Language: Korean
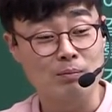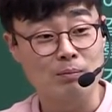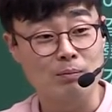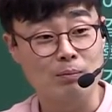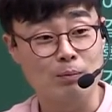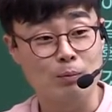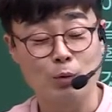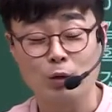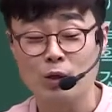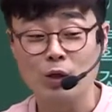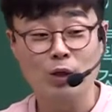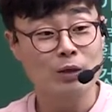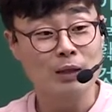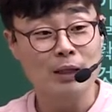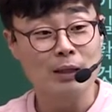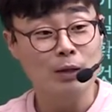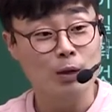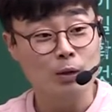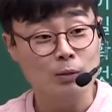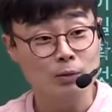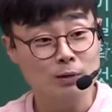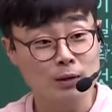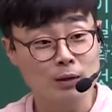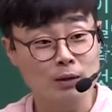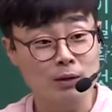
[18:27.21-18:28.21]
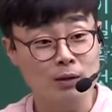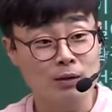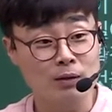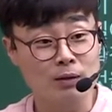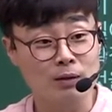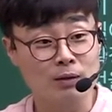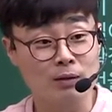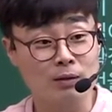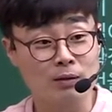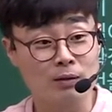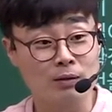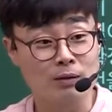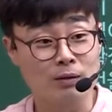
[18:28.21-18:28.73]
뭐 기억나는 게 없어요?
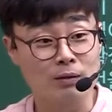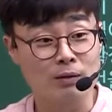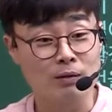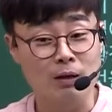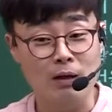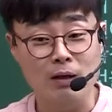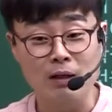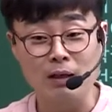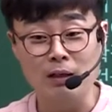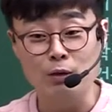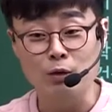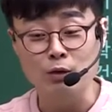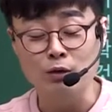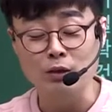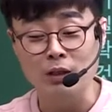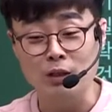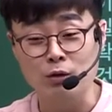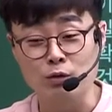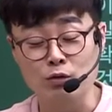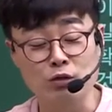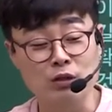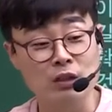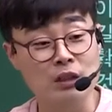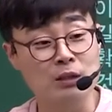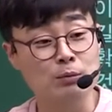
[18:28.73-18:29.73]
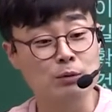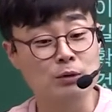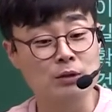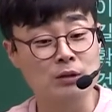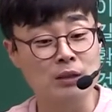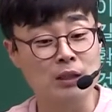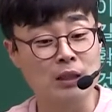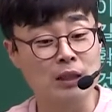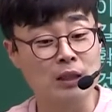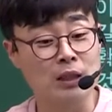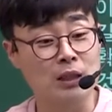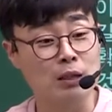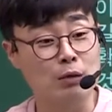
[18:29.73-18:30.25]
아까 읽었잖아.
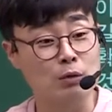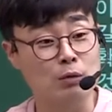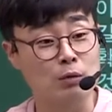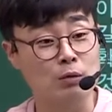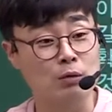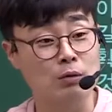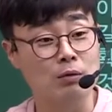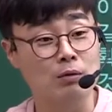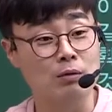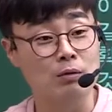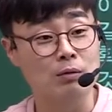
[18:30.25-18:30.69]
2분이나 해갖고.